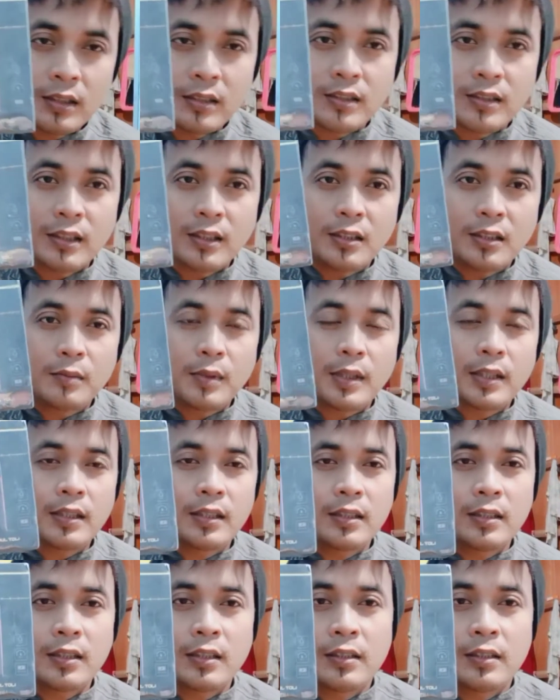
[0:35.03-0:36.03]
yang kemarin
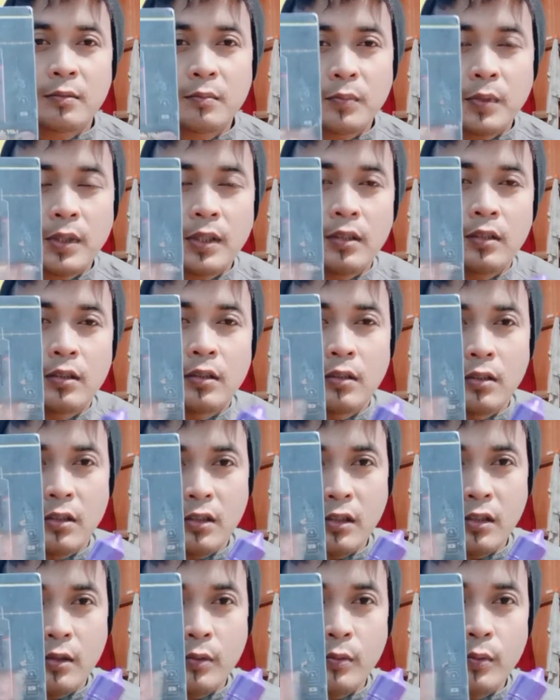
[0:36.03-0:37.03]
kita sempat
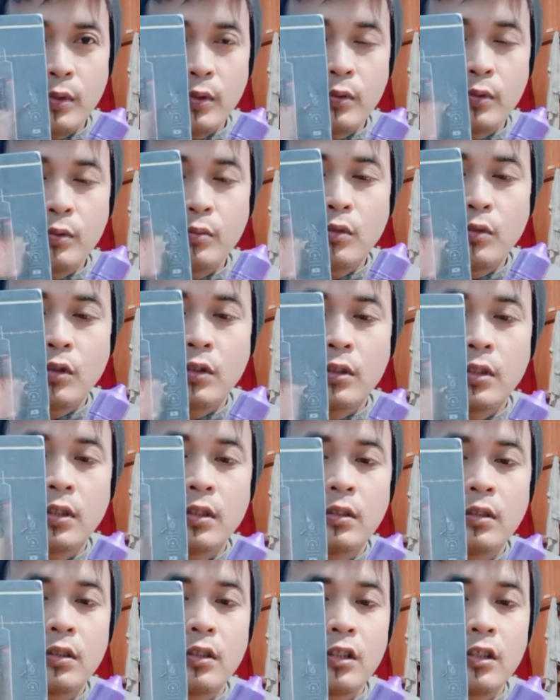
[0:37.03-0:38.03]
review
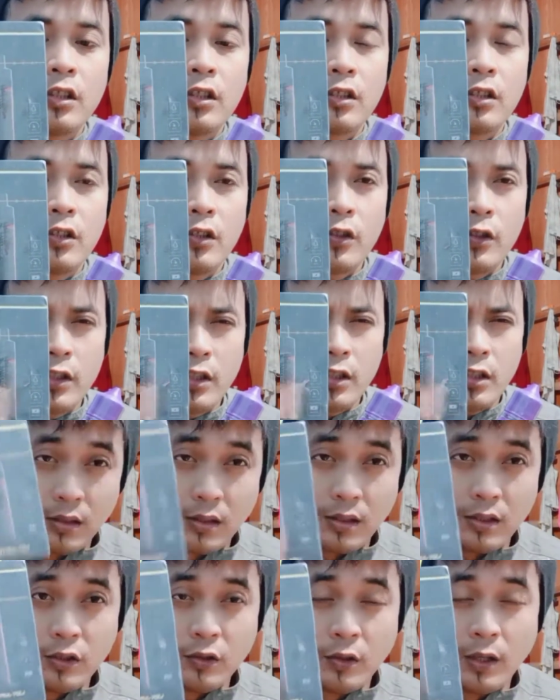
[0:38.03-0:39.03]
unboxing Ijoy
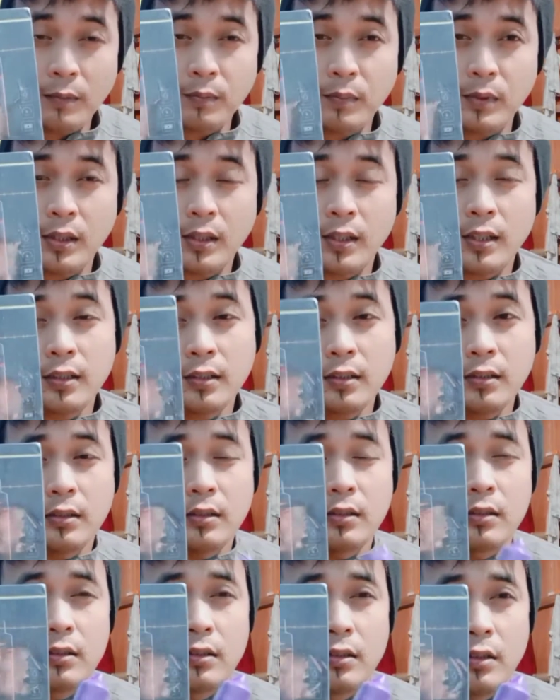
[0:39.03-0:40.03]
Merjo Kapten kan
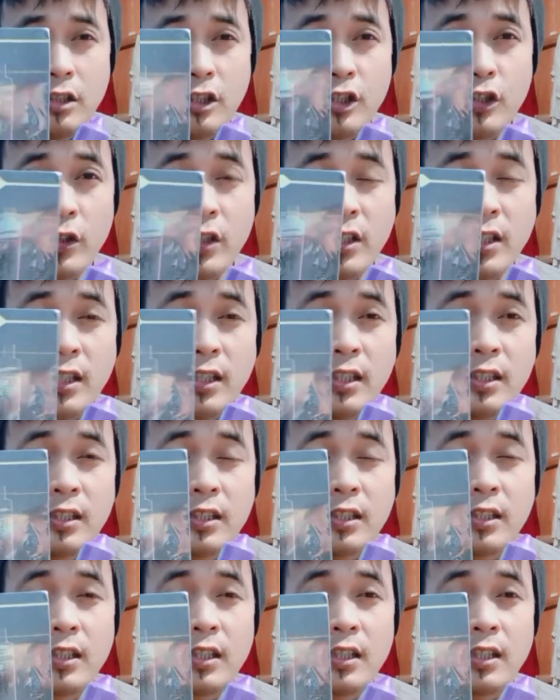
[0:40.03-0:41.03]
Ijo ini ada
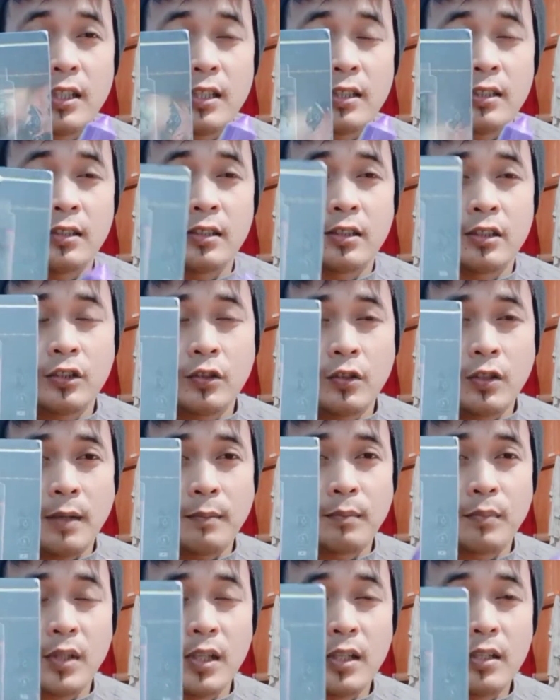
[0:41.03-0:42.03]
tiga guys Ijo
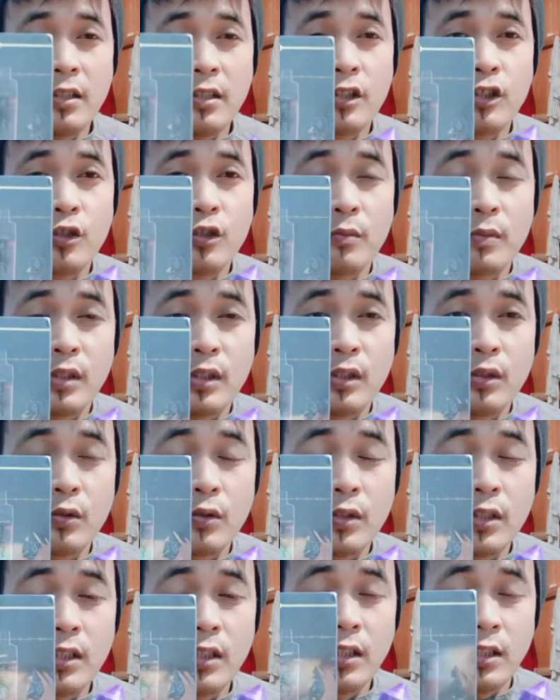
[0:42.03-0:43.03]
Kapten, Ijo
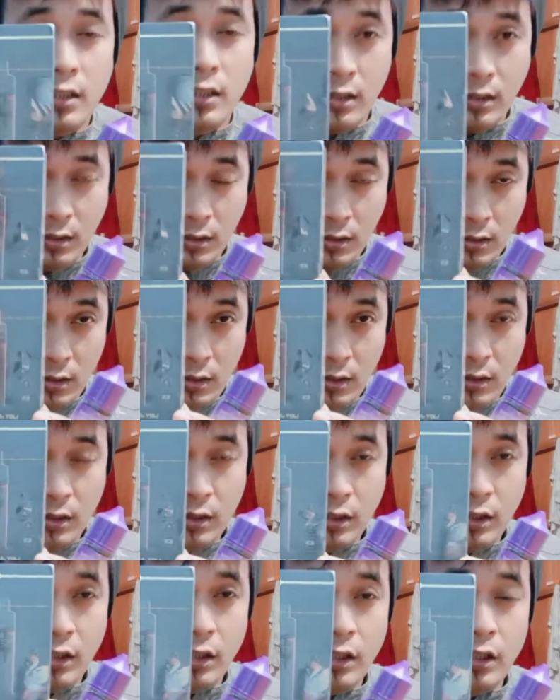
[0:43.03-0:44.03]
Mercury,
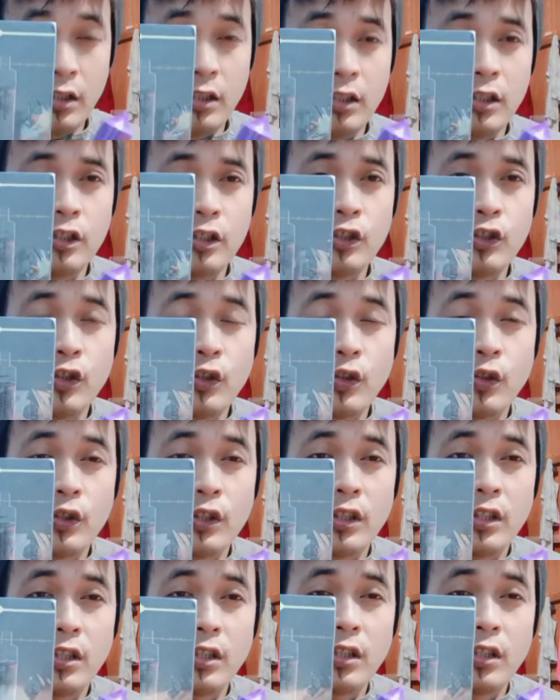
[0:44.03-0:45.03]
Ijoy